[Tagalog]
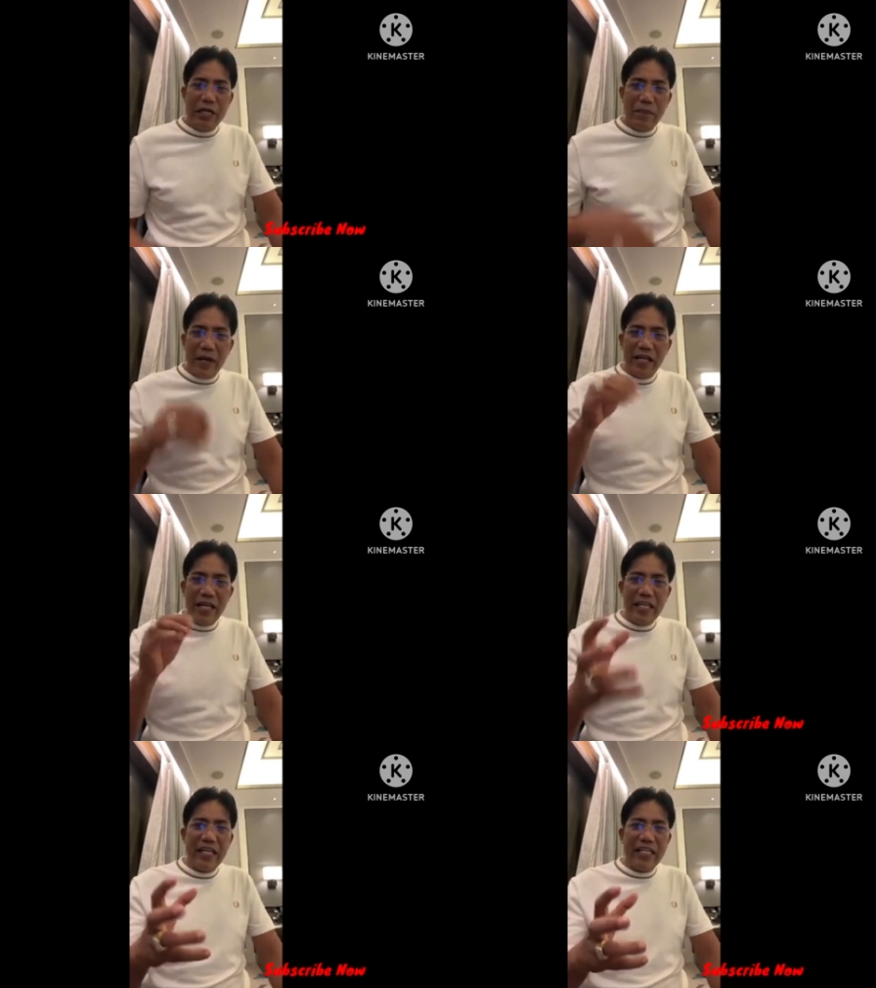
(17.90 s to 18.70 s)
kapag
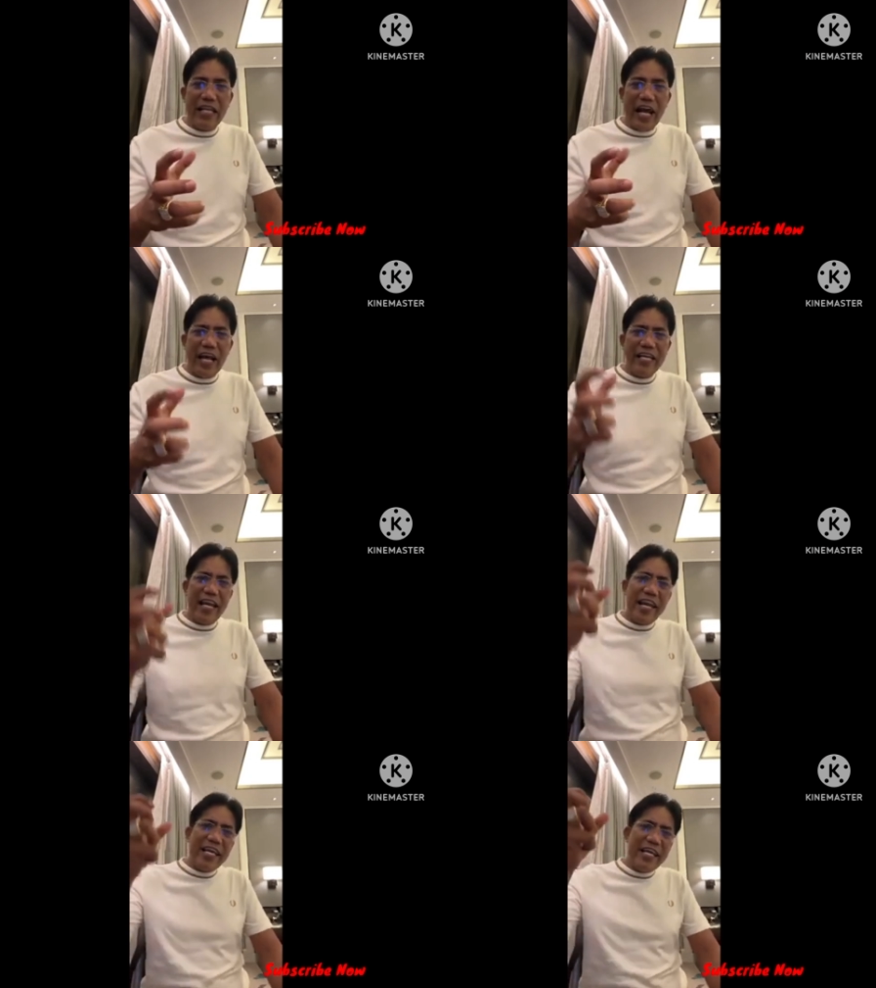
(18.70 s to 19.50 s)
nainggit ka,
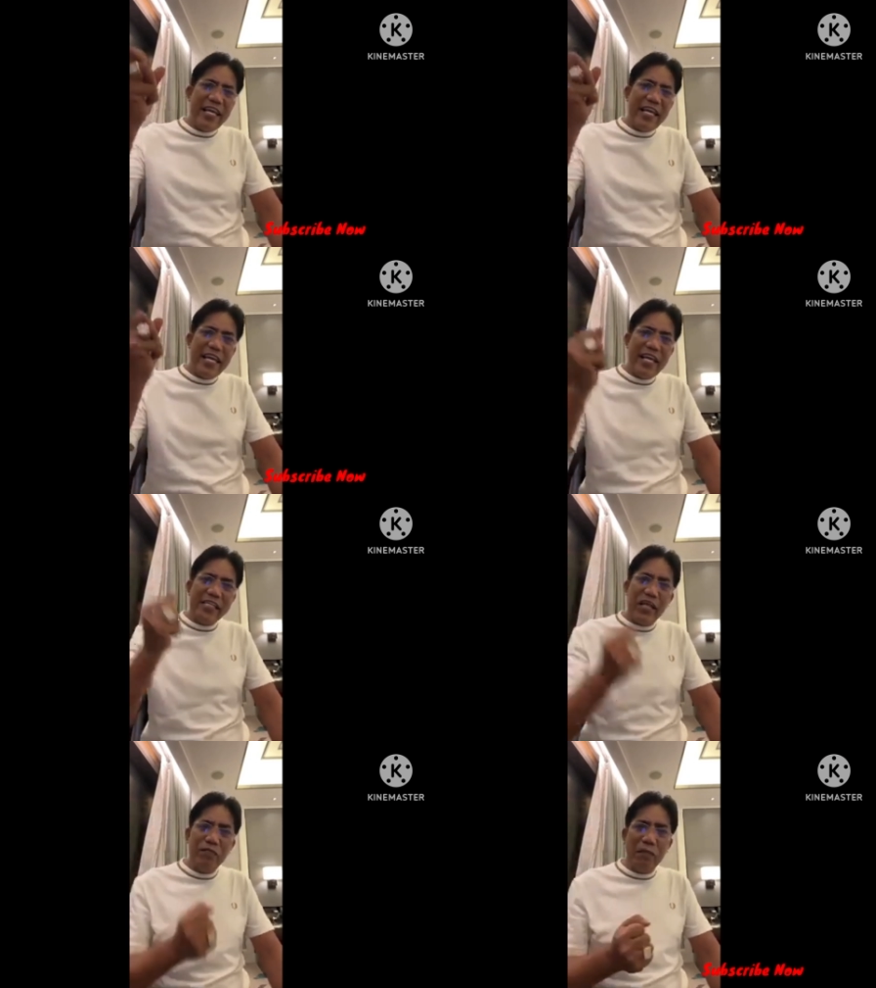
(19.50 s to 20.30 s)
yan ang hihila
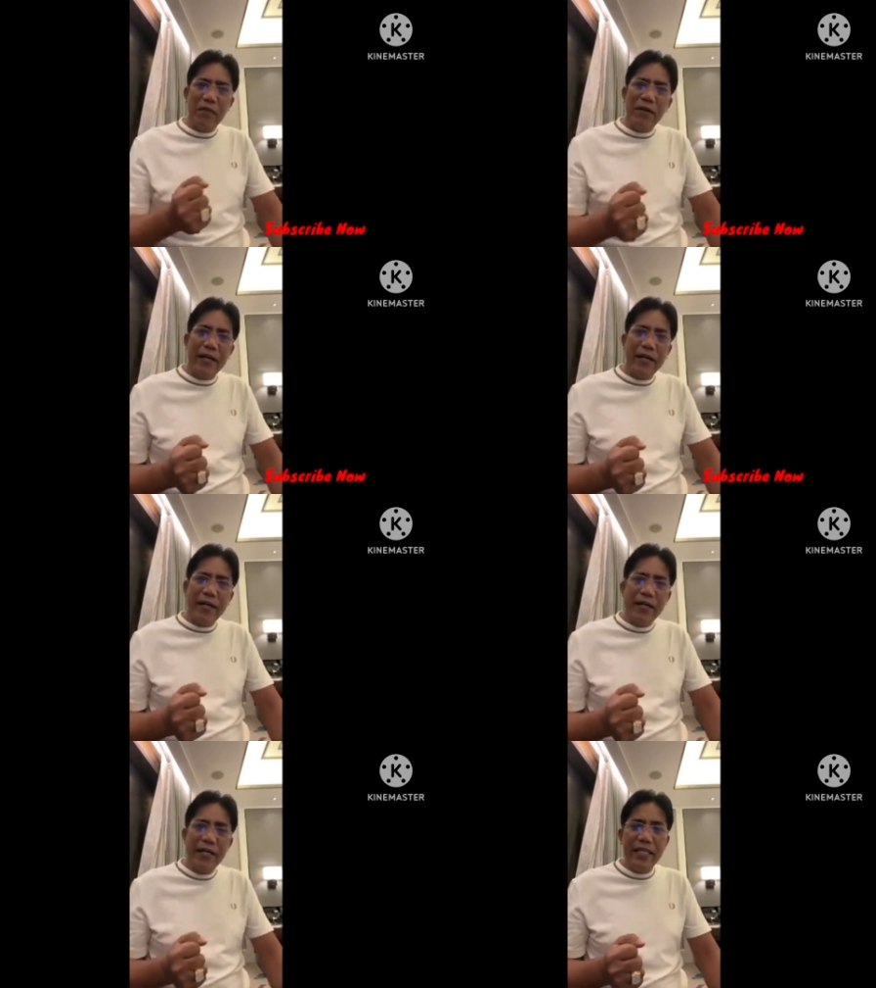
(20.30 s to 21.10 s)
sa'yo pababa.
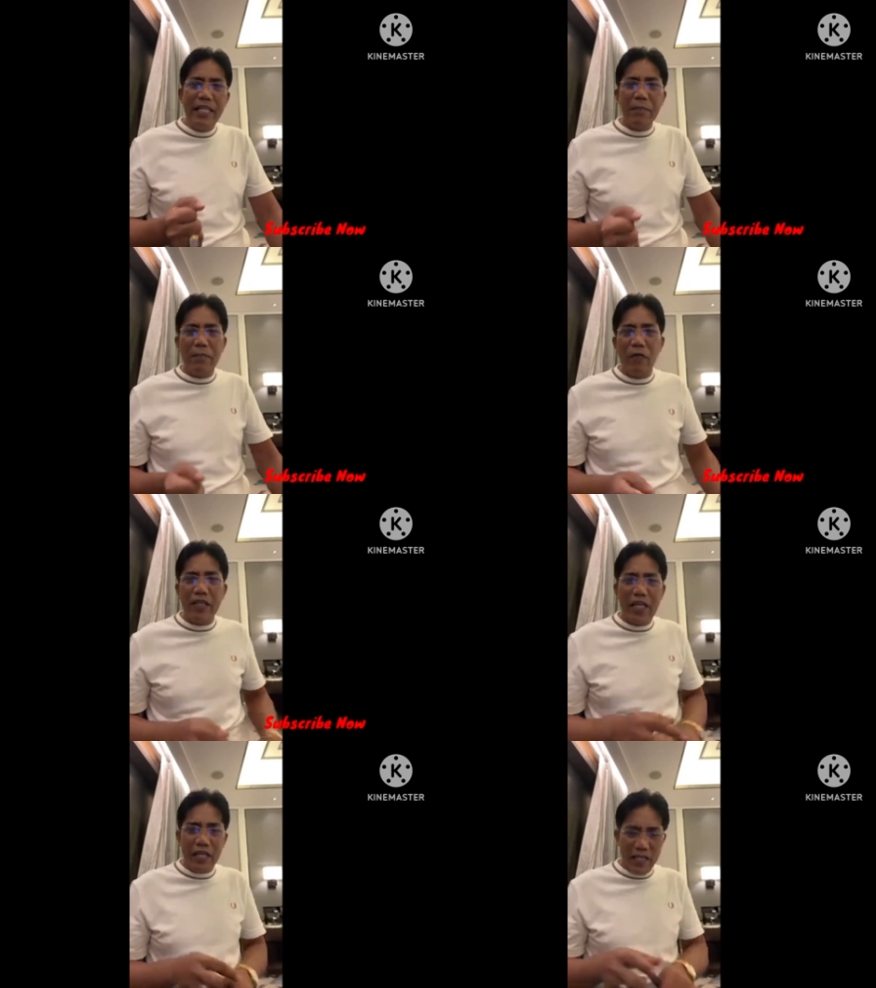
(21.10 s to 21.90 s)
Hindi ba
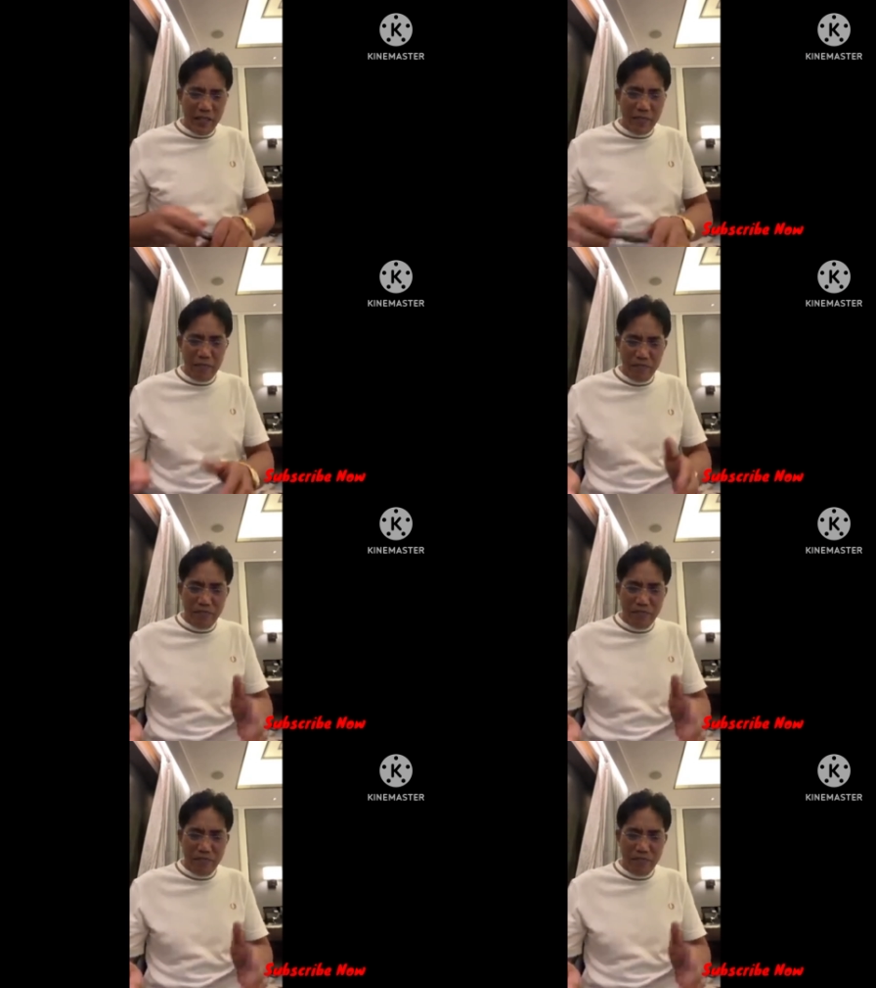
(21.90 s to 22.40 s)
pwedeng